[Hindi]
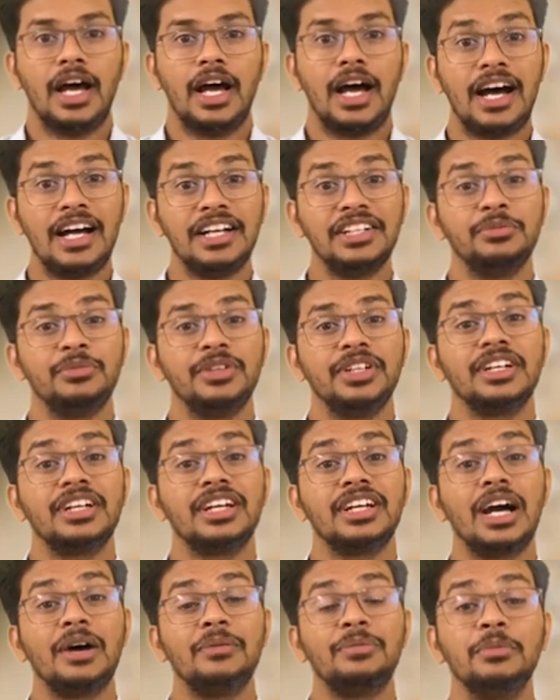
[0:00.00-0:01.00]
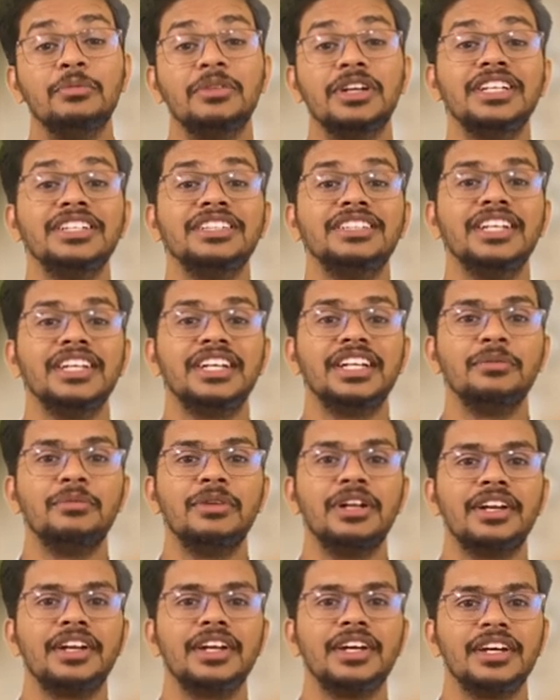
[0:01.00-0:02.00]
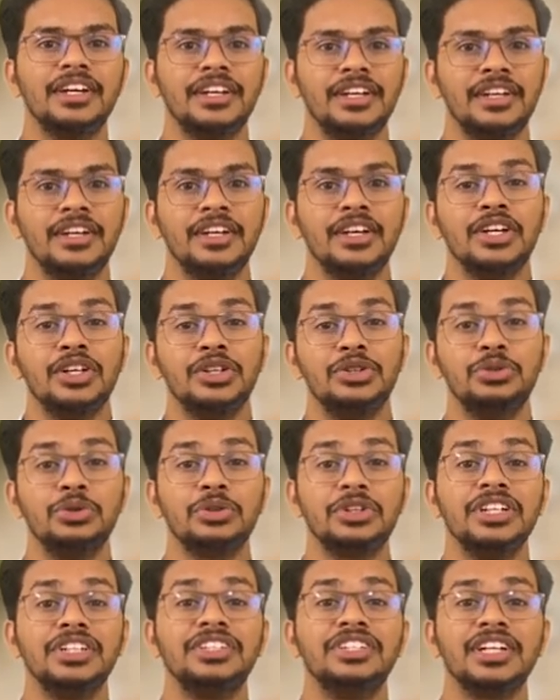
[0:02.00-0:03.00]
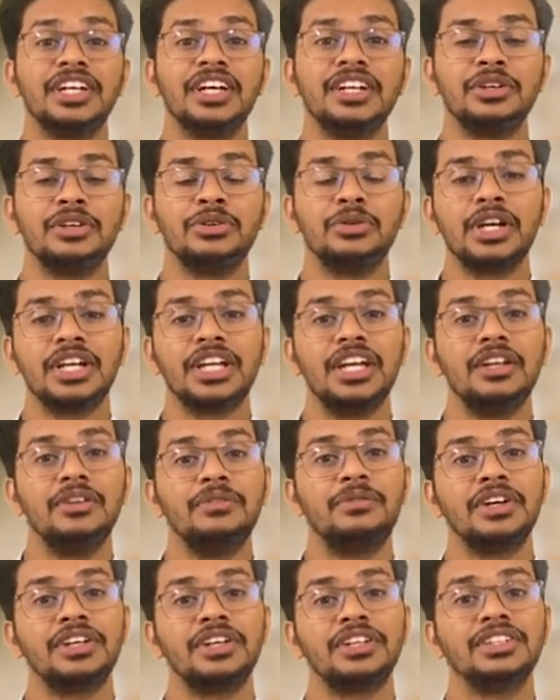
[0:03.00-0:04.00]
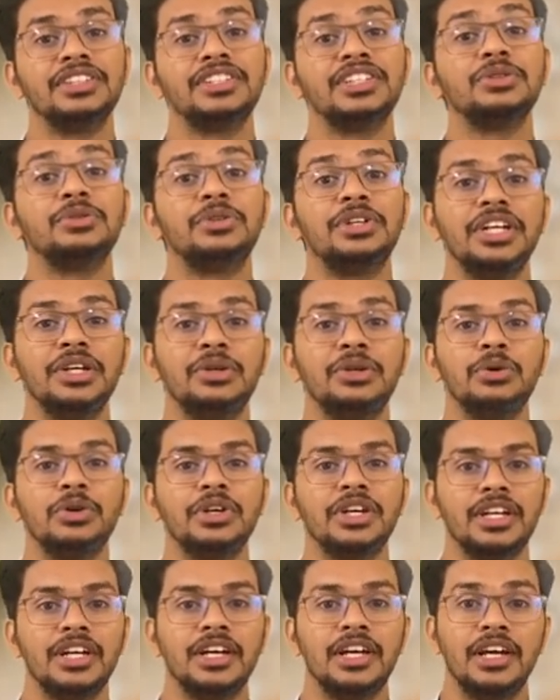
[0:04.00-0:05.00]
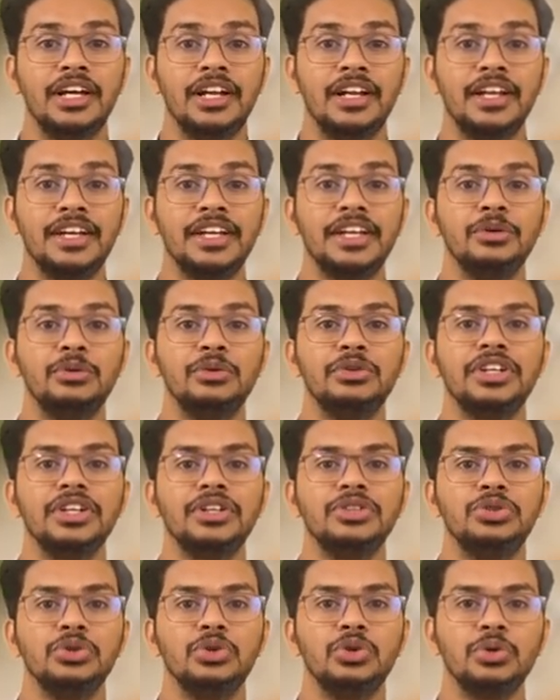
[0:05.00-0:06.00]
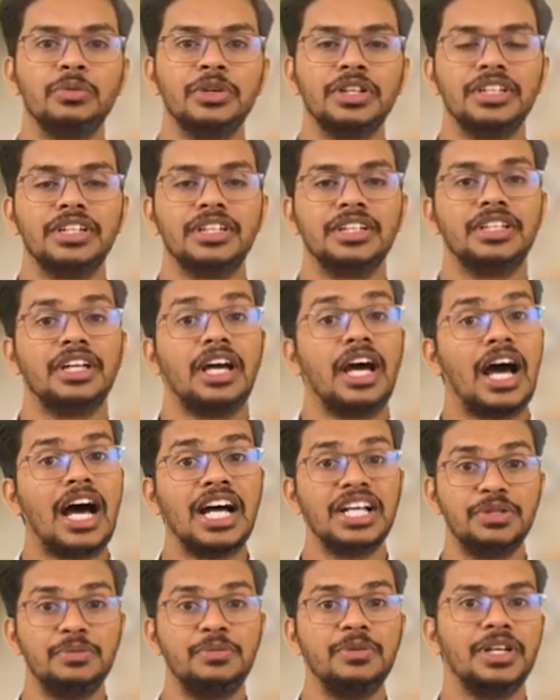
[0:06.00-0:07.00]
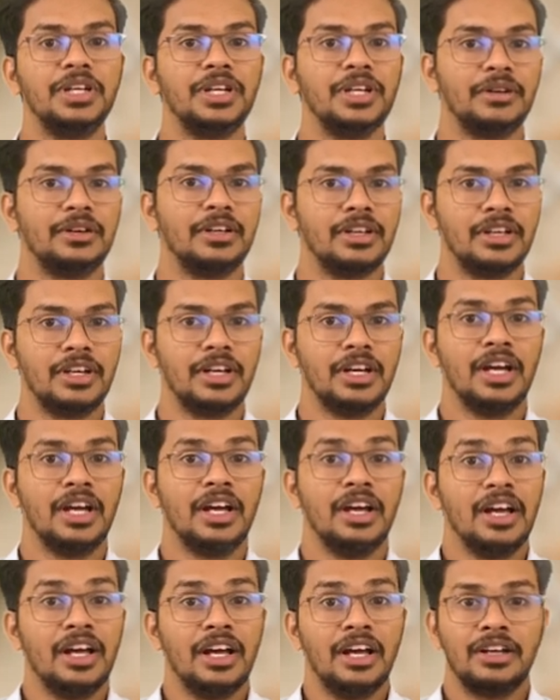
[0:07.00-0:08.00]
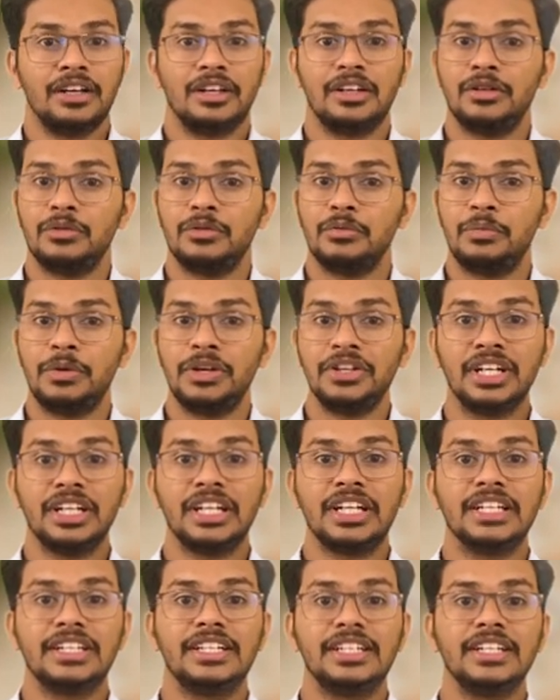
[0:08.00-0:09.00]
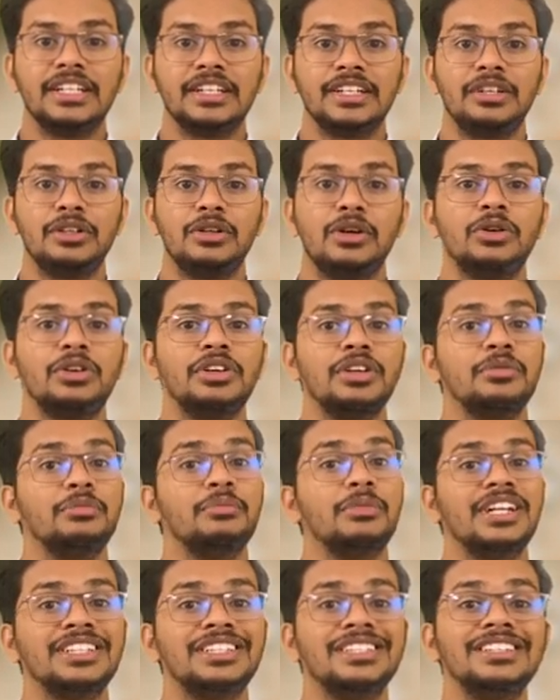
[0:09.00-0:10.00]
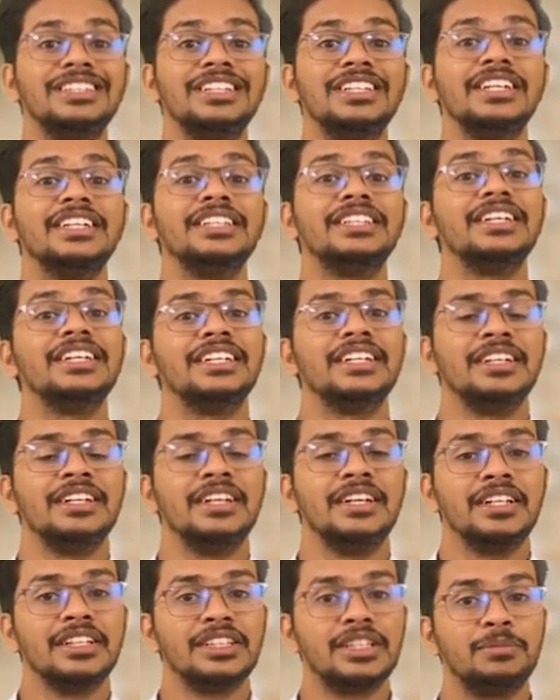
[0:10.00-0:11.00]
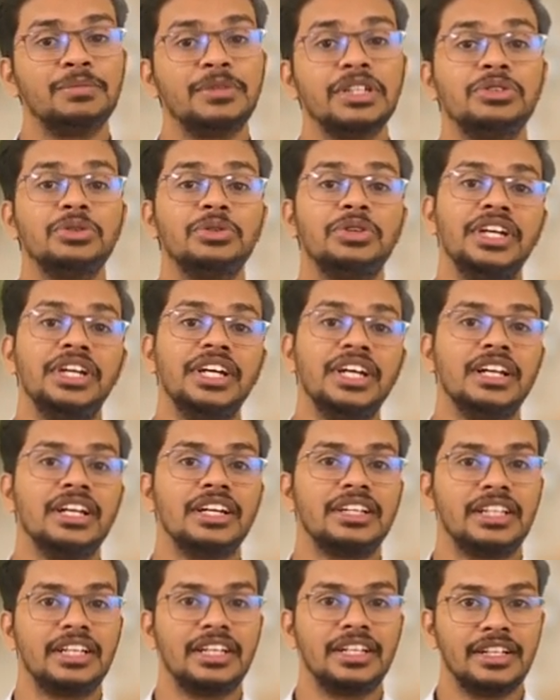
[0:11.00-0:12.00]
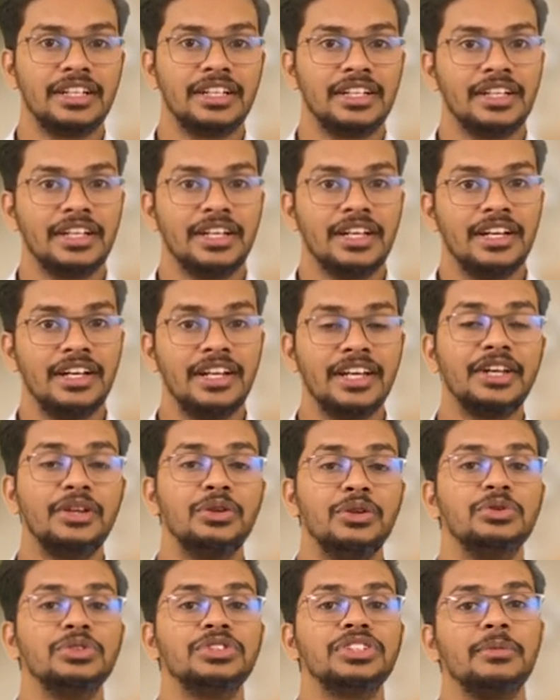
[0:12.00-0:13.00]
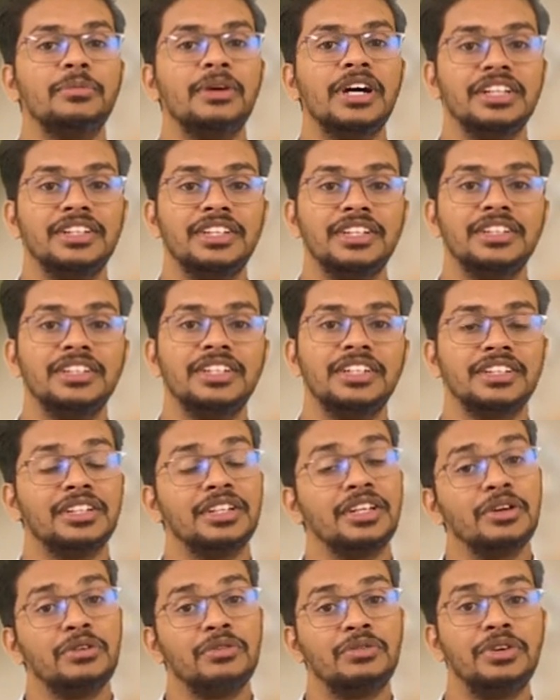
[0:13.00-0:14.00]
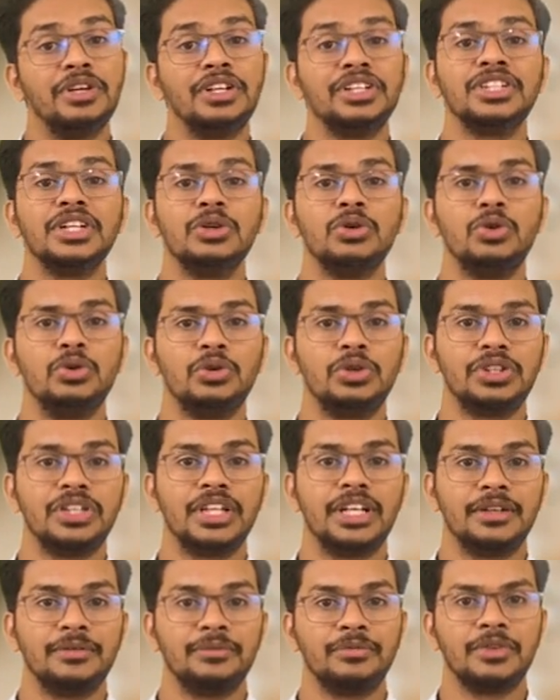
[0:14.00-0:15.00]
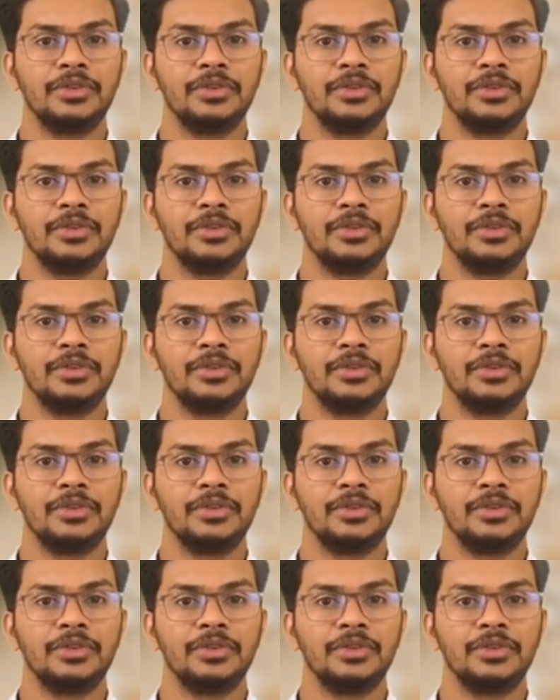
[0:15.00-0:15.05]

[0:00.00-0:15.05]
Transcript: आज हमें काफ़ी मरीज देखने मिल रहे हैं जो कि चिकनगुनिया के इन्फेक्शन से तो ठीक हो गए लेकिन उनके जोड़ों में दर्द आज भी है पेशेंट कहते हैं कि डॉक्टर मेडिसिन लेते हैं तब तक तो ठीक लगता है लेकिन उसके बाद ये दर्द फिर से हो उठता है